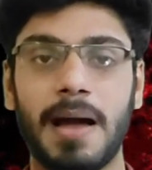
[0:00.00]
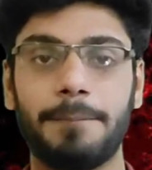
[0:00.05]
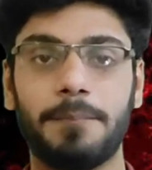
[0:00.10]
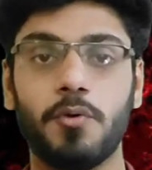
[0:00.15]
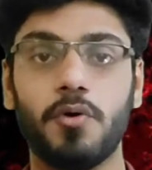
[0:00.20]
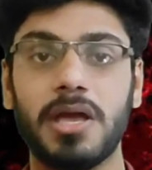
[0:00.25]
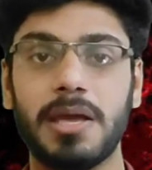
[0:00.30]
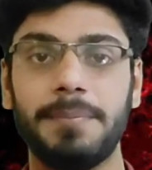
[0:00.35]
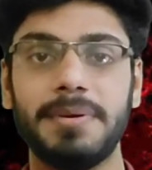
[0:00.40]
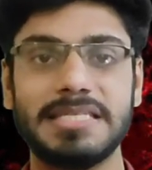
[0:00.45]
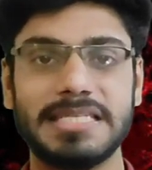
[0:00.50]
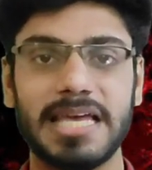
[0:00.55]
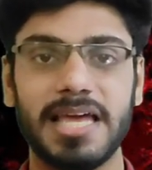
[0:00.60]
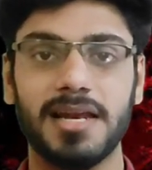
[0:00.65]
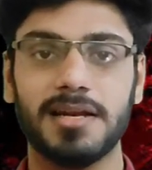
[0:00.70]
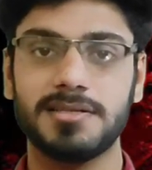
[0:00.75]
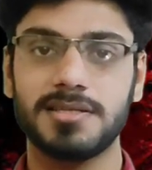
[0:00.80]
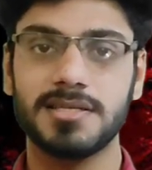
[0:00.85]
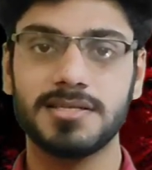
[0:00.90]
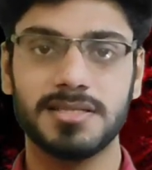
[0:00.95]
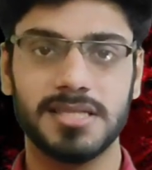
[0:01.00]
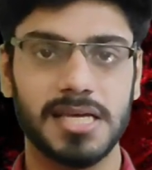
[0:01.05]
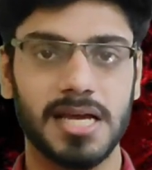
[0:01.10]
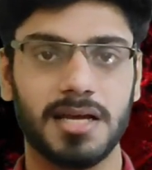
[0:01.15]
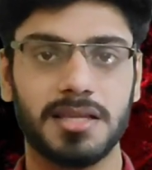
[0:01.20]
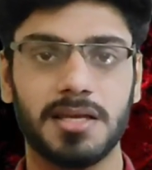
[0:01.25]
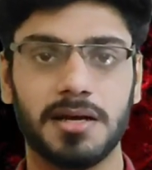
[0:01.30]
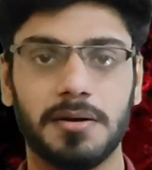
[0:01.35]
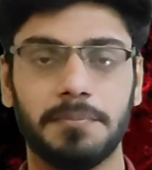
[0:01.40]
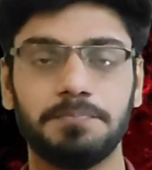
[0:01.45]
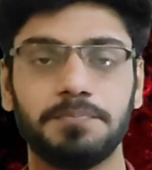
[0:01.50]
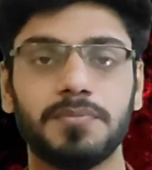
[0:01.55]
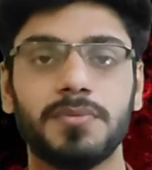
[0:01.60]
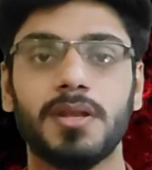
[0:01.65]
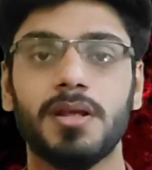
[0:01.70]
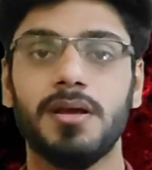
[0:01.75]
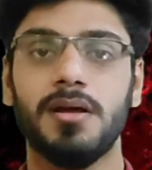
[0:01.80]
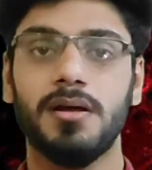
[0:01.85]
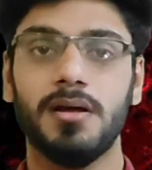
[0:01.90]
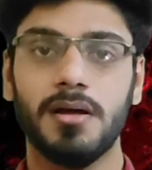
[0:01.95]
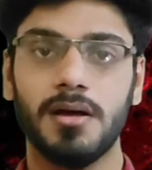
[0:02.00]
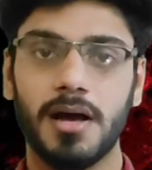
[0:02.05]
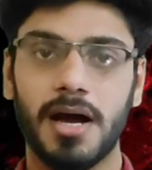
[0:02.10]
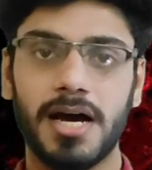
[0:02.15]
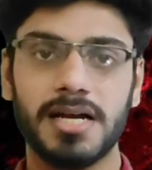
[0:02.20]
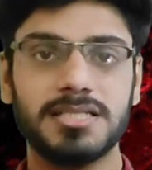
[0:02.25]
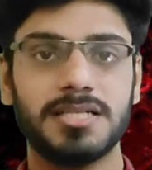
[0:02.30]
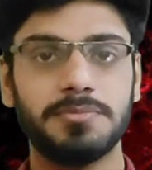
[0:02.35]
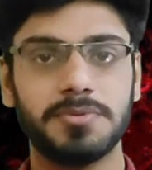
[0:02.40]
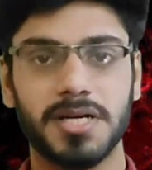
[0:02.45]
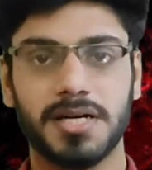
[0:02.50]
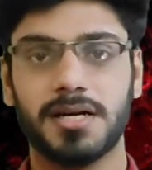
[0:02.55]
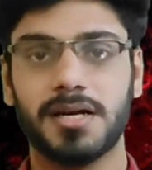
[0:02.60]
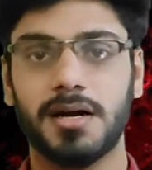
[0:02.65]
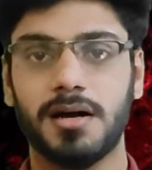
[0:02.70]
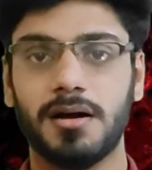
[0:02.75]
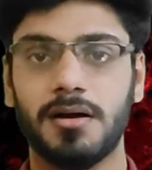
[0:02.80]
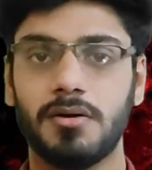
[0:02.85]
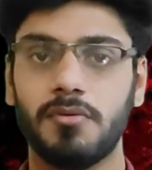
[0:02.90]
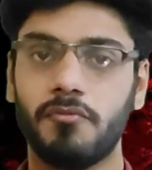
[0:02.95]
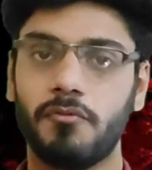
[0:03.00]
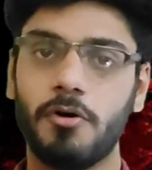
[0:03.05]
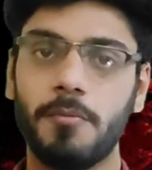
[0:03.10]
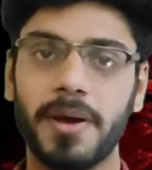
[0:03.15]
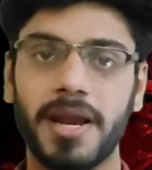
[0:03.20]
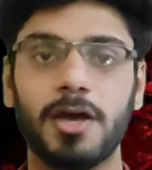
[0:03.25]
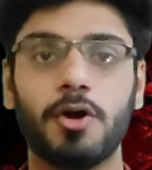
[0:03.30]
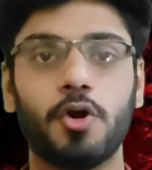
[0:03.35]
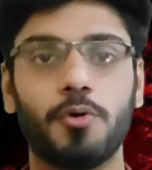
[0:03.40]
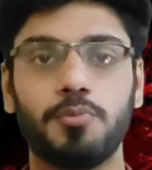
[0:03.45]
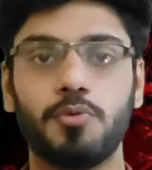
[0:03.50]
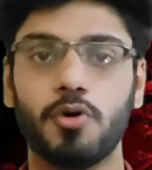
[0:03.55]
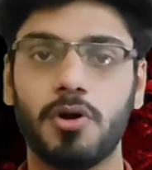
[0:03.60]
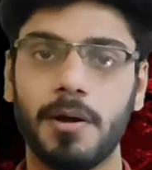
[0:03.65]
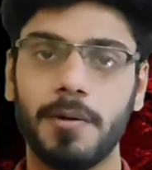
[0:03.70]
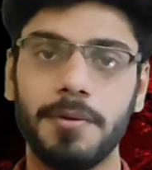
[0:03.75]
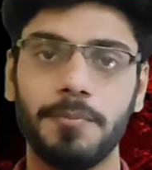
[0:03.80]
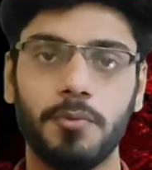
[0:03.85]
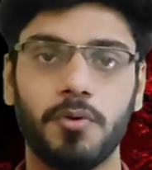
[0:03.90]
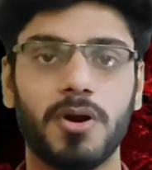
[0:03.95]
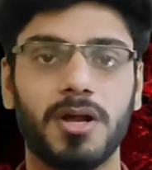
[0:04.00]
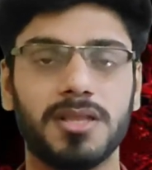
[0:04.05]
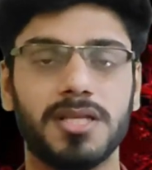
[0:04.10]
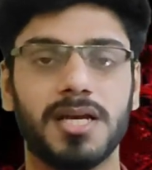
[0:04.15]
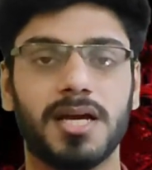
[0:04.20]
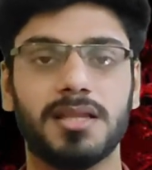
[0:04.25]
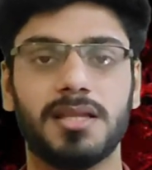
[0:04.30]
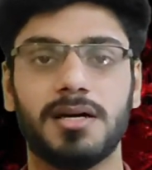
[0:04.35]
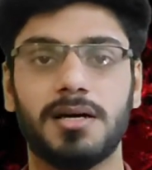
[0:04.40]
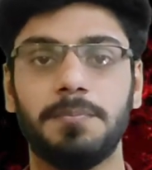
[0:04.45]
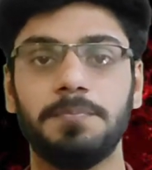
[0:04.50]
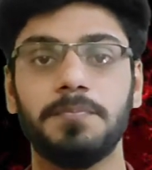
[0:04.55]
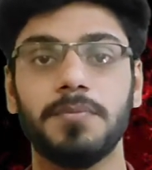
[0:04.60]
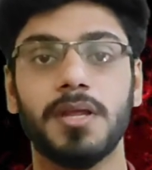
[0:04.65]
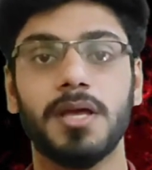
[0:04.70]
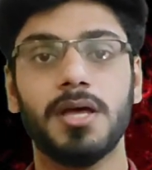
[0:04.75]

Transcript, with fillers: आपको एबीसी एलिसिस दिया था हर सब्जेक्ट का वो मैंने ग्रुप टू का भी पूरा दिया था